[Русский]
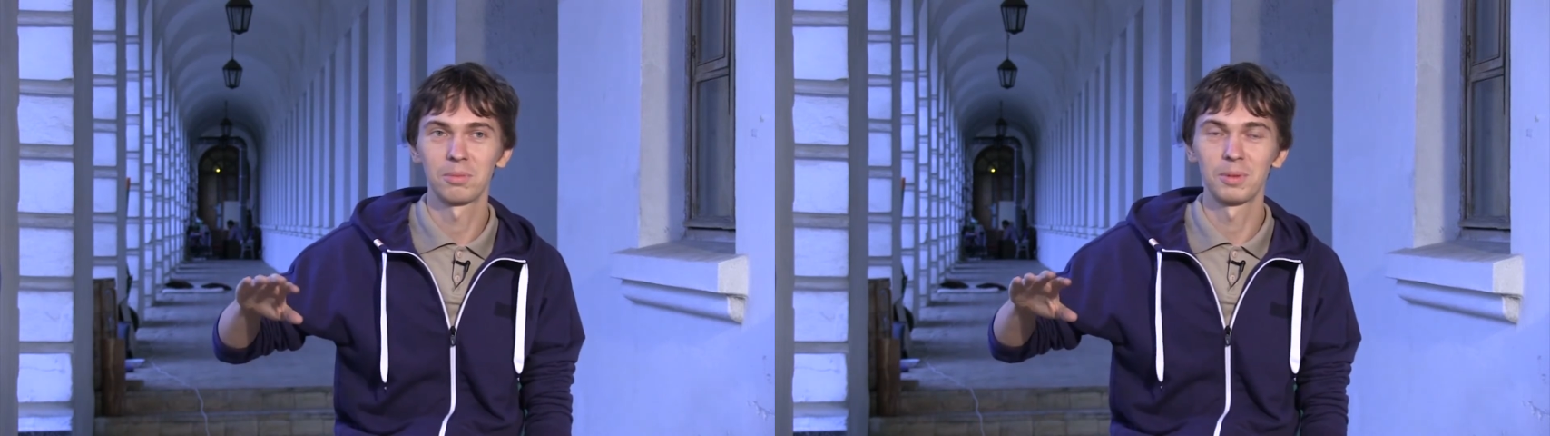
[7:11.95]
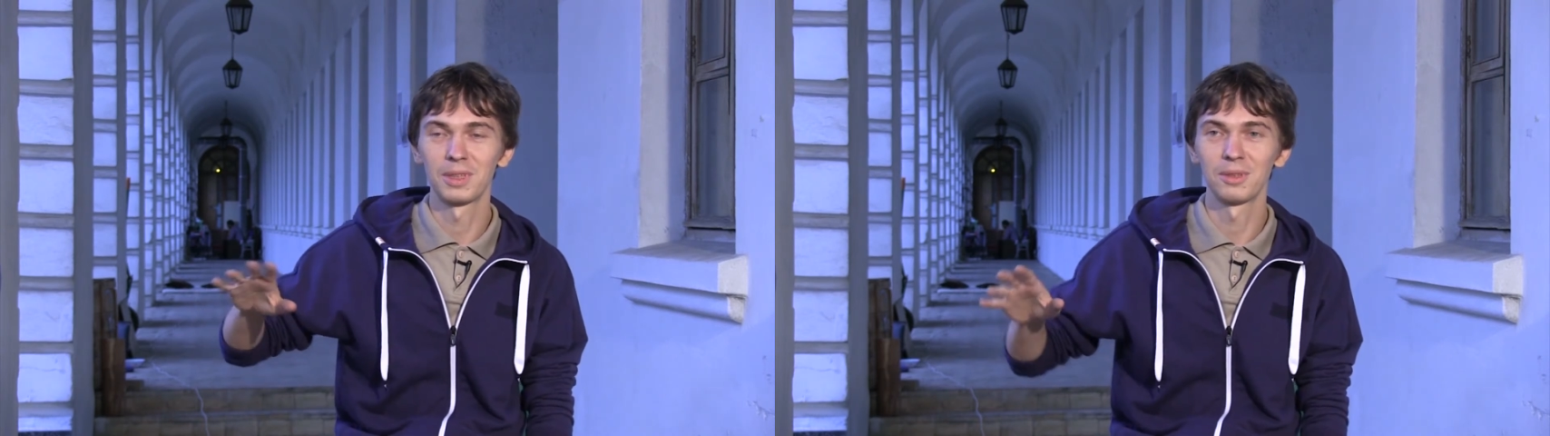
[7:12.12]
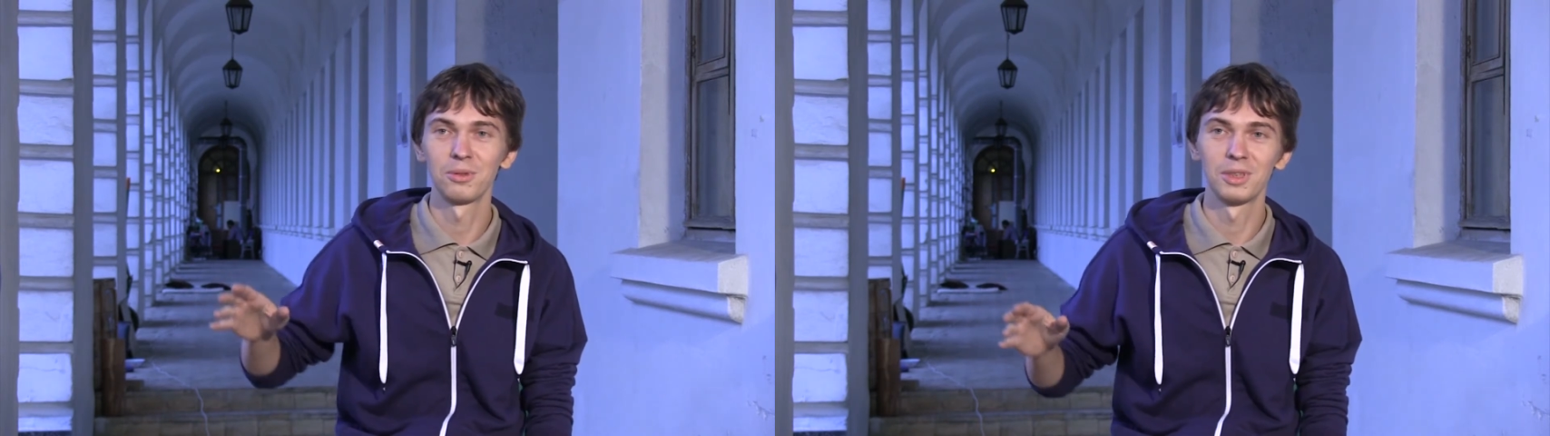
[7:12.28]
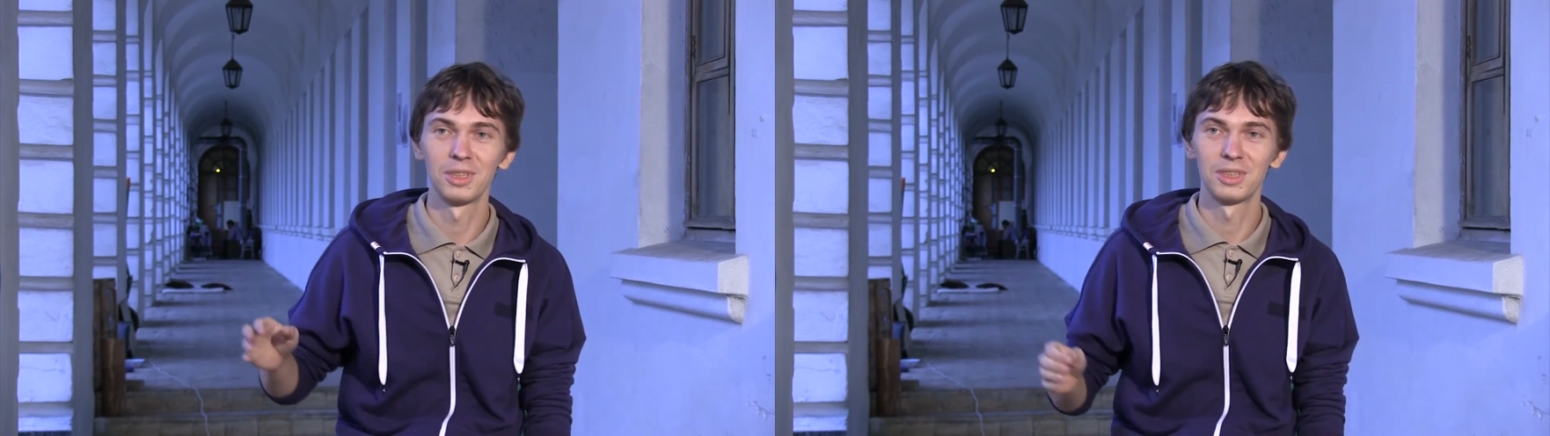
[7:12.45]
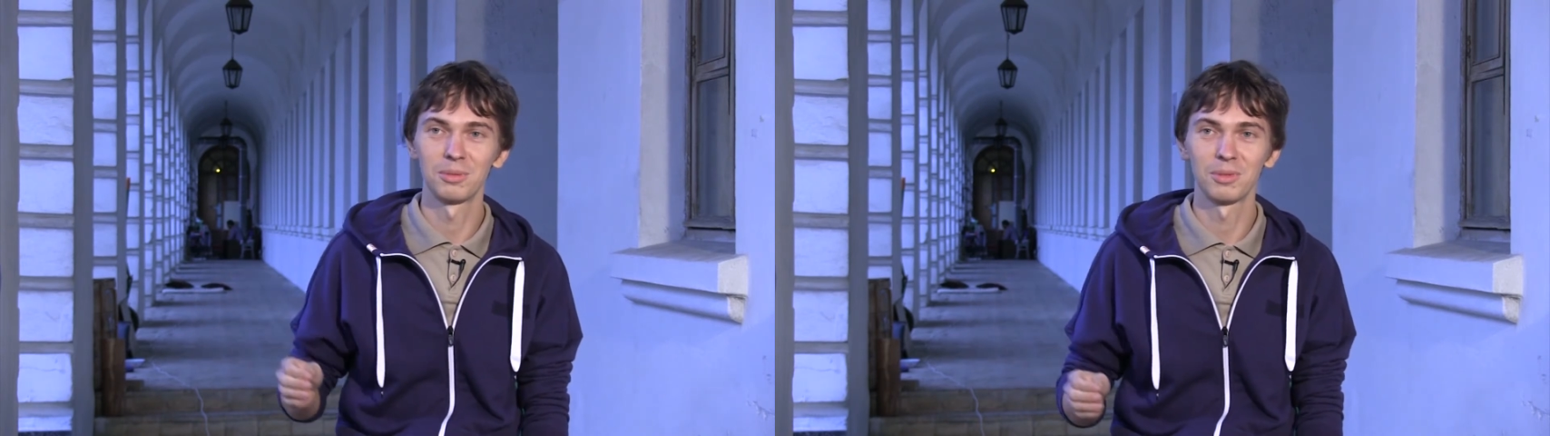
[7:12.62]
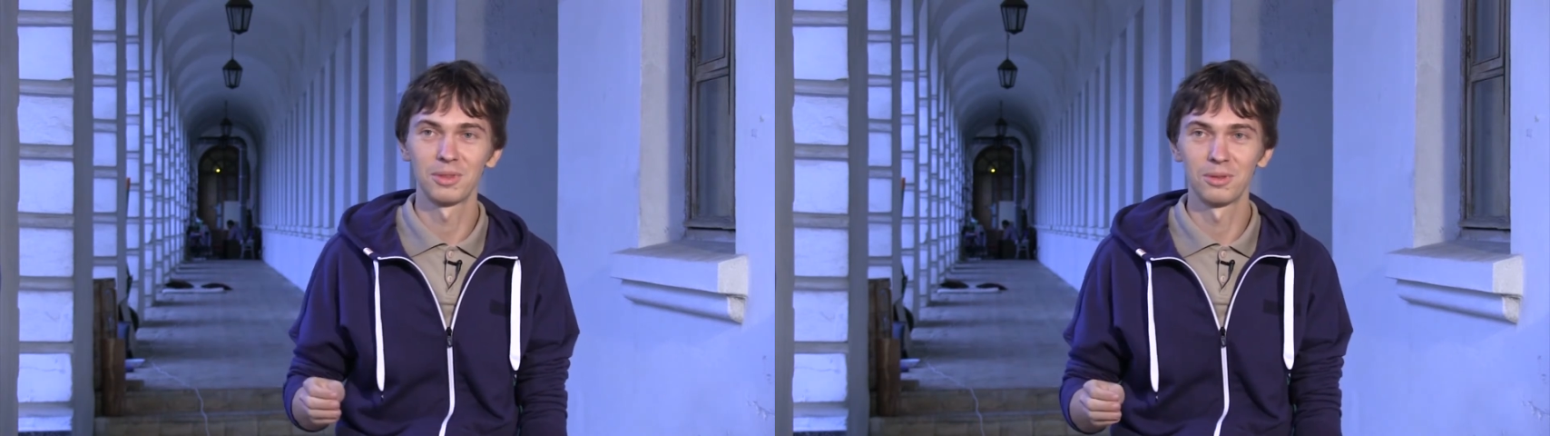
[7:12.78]
патологии,
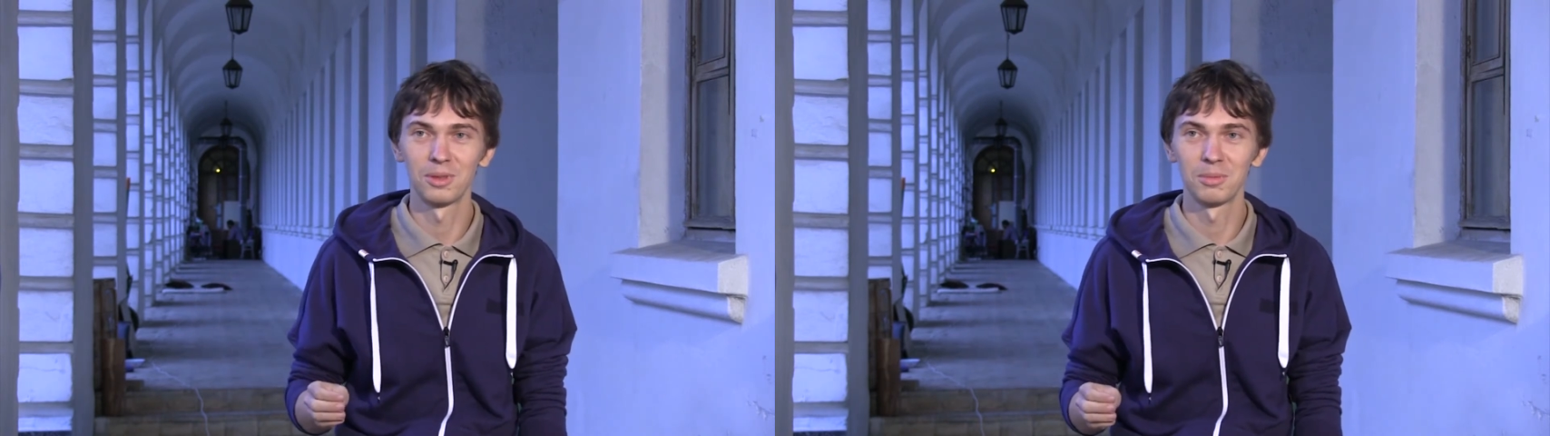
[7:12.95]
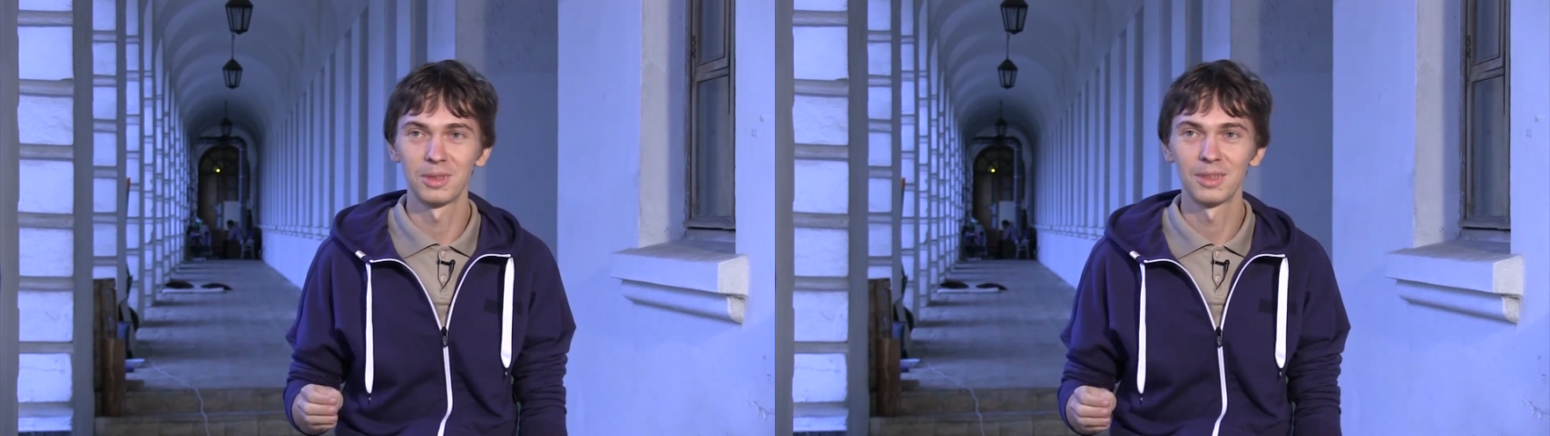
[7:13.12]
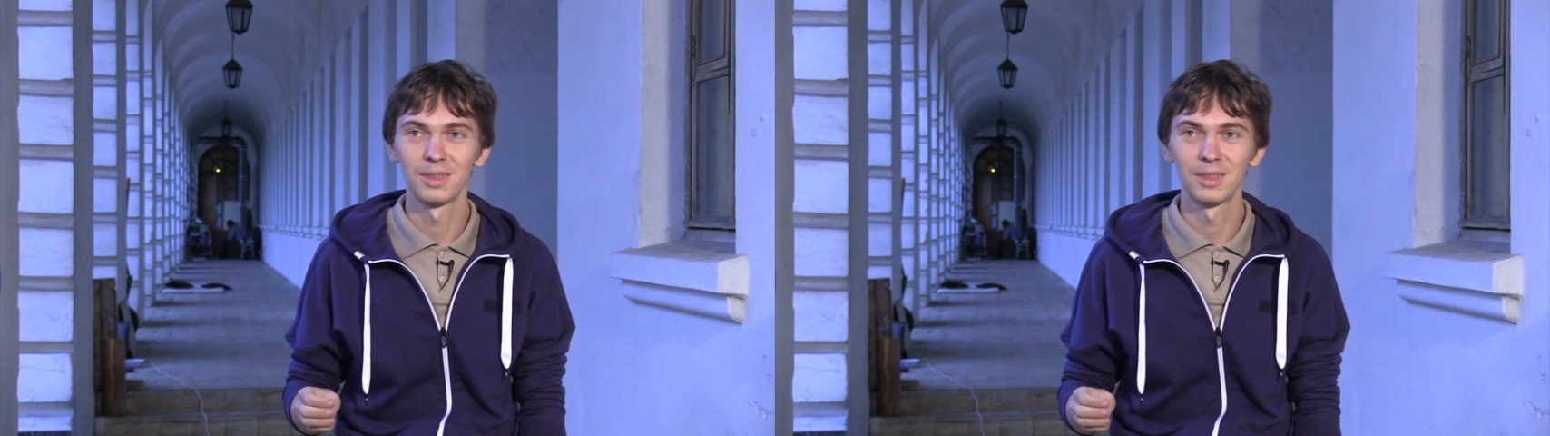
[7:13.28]
чем к норме.